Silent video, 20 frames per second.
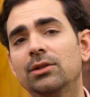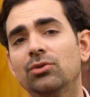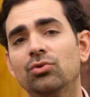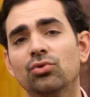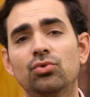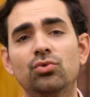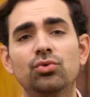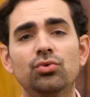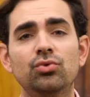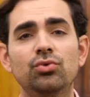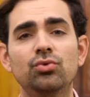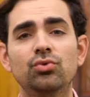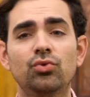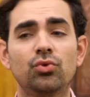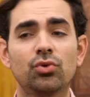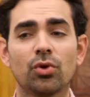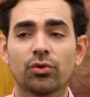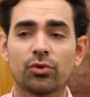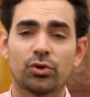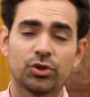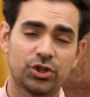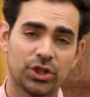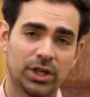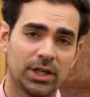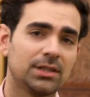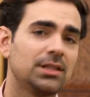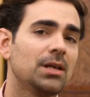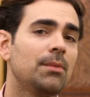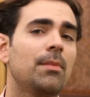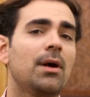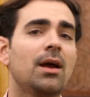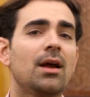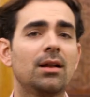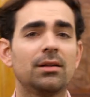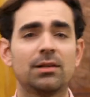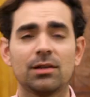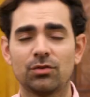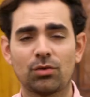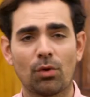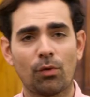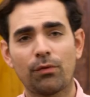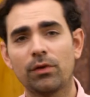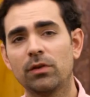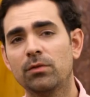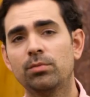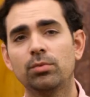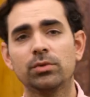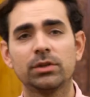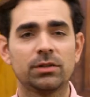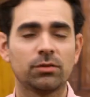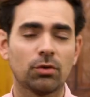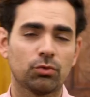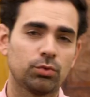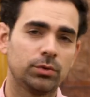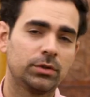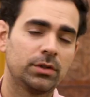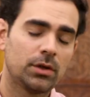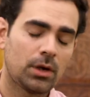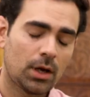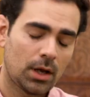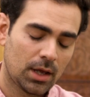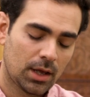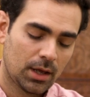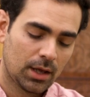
et du coup tu es en train de checker tes mails, tu es sur Facebook, tu es sur Twitter.